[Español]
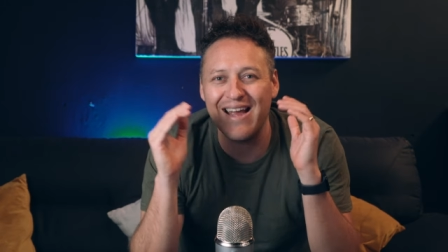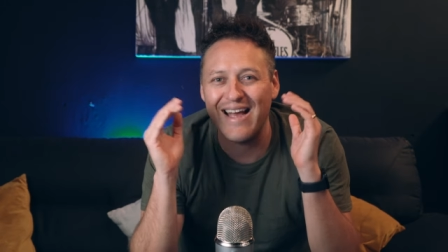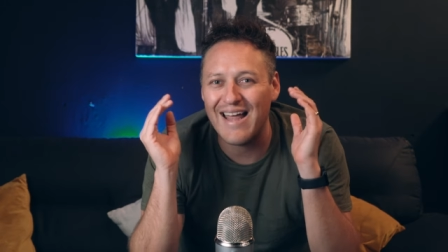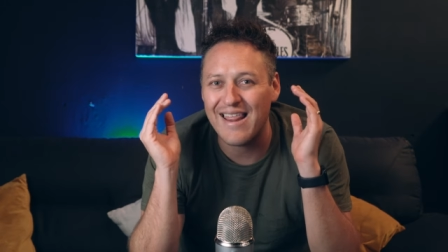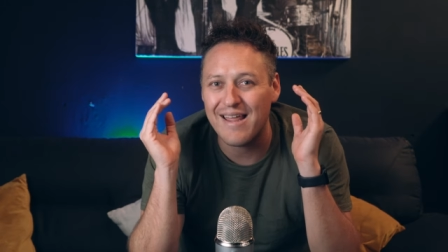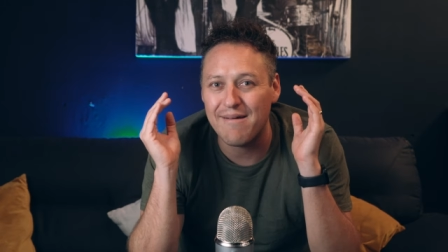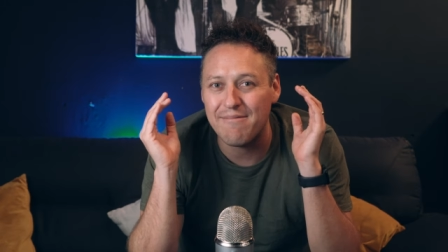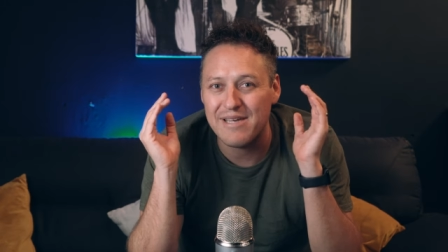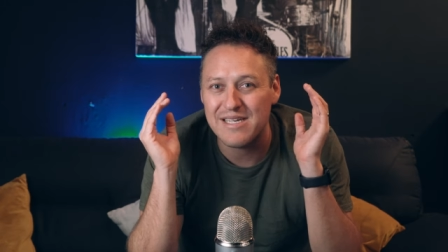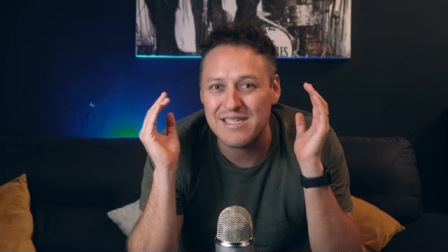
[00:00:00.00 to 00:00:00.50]

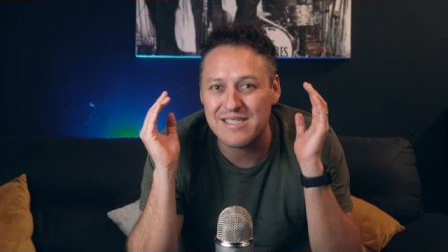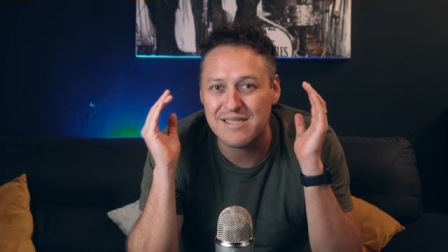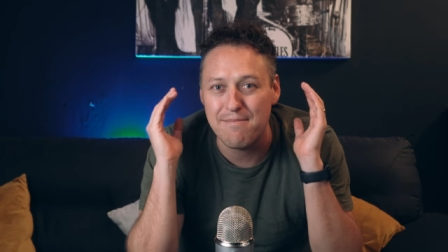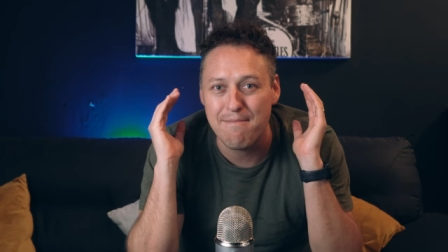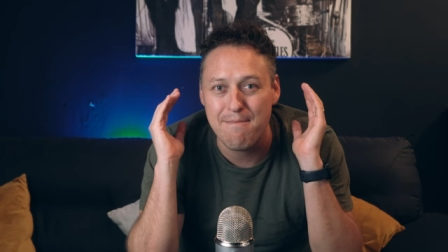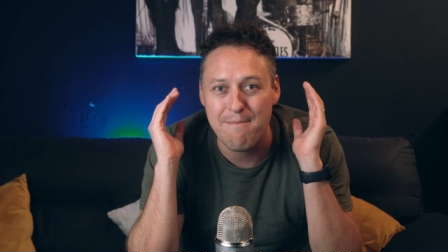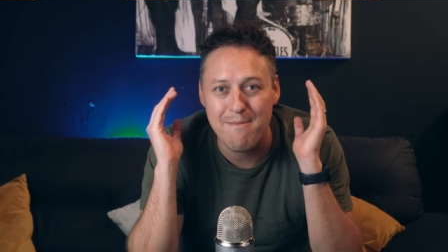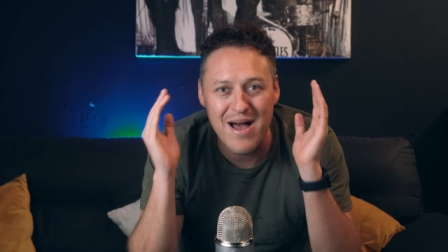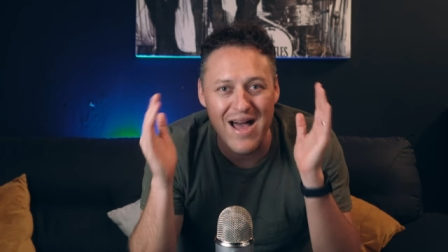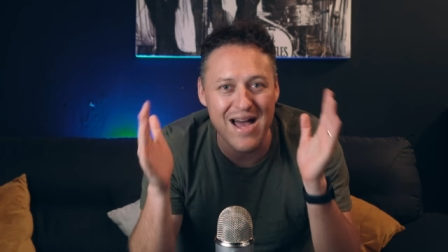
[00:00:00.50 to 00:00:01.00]
cada vez
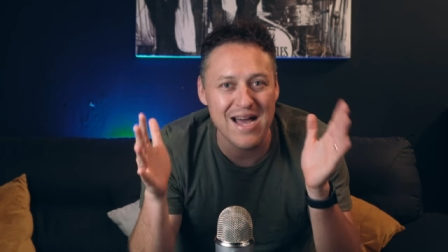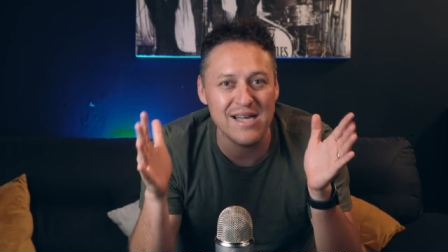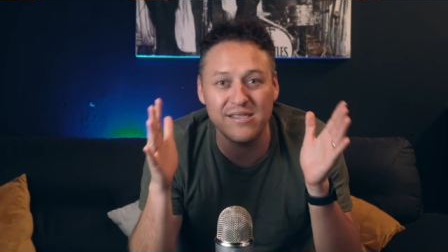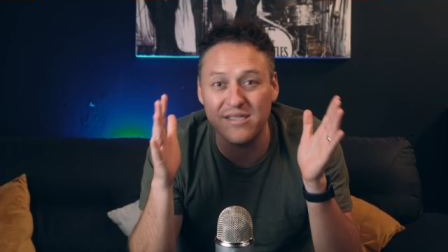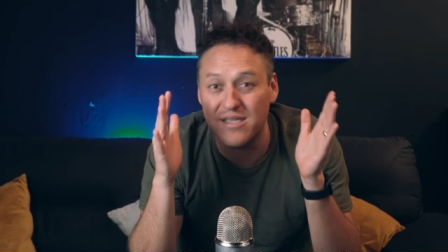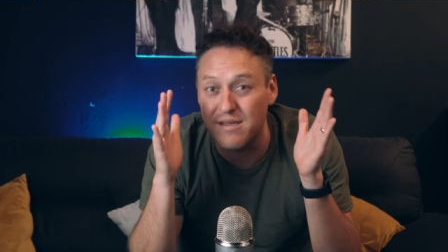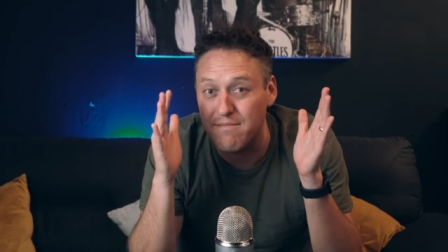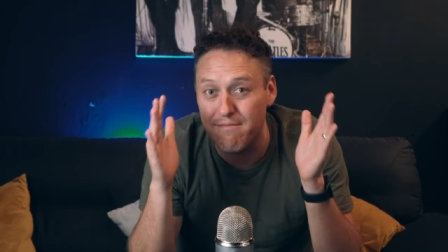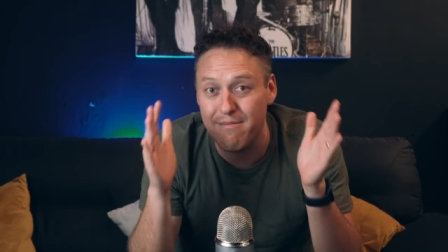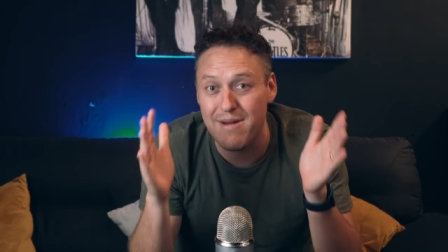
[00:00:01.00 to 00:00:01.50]

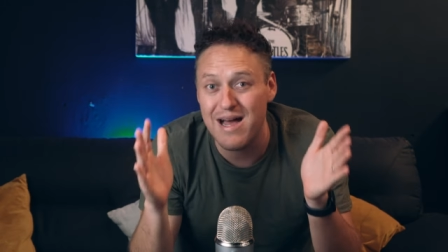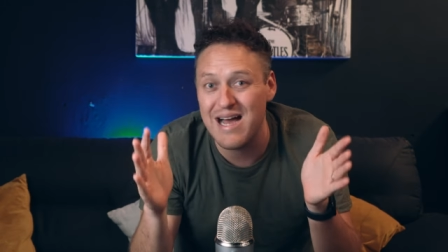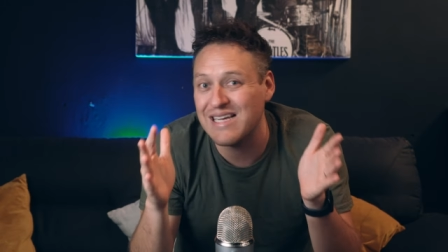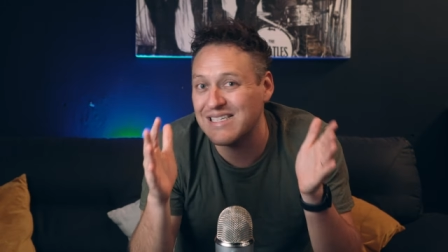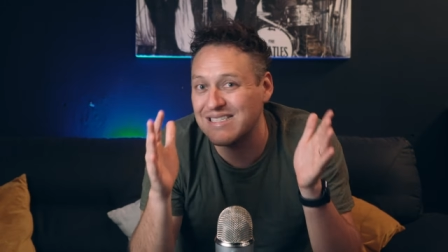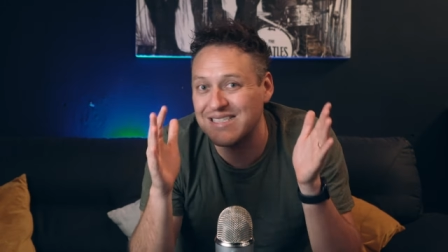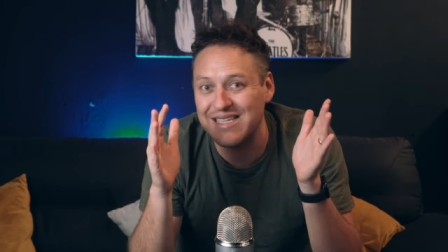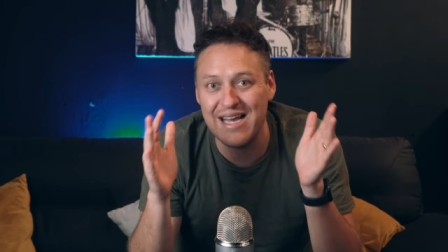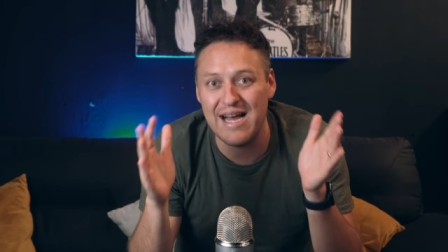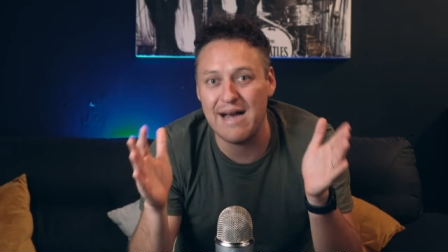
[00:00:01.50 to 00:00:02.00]
más y
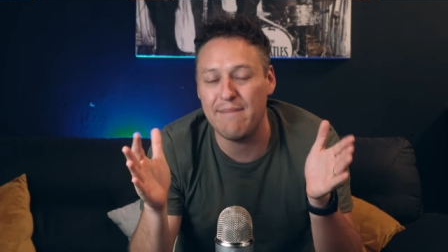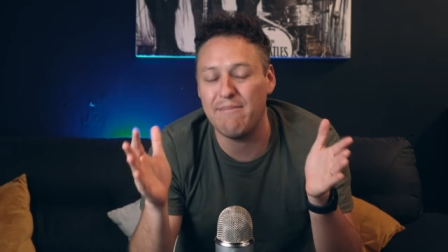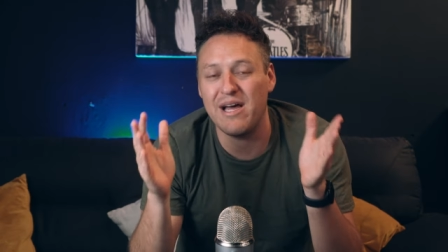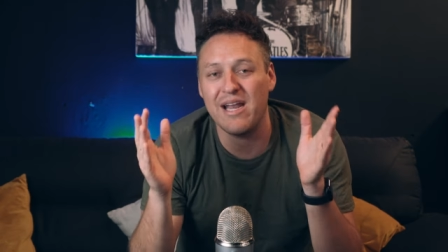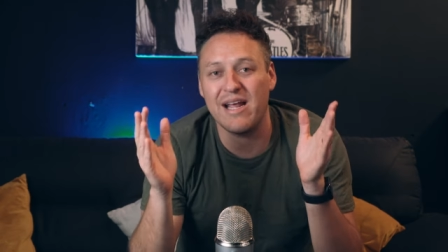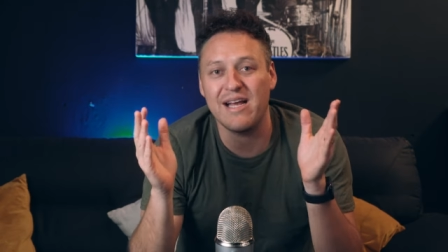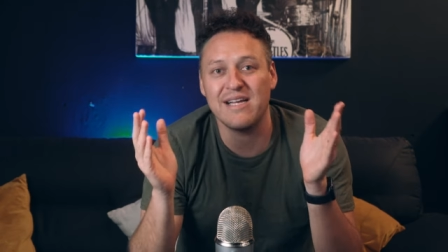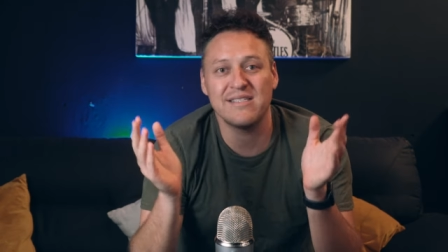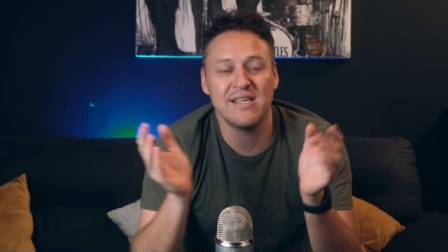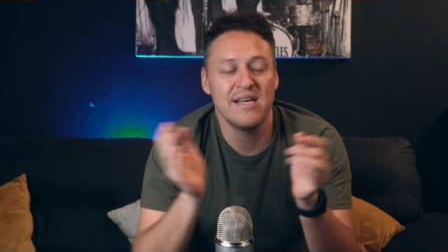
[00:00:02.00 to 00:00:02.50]
más
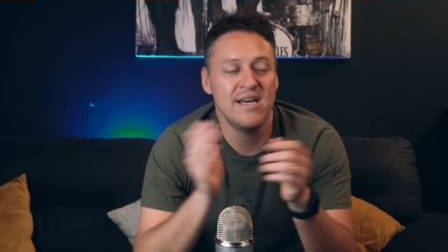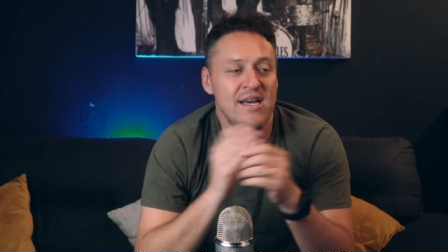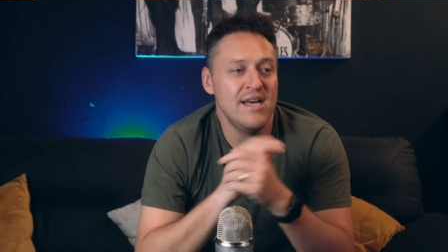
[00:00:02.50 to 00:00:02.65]
cámaras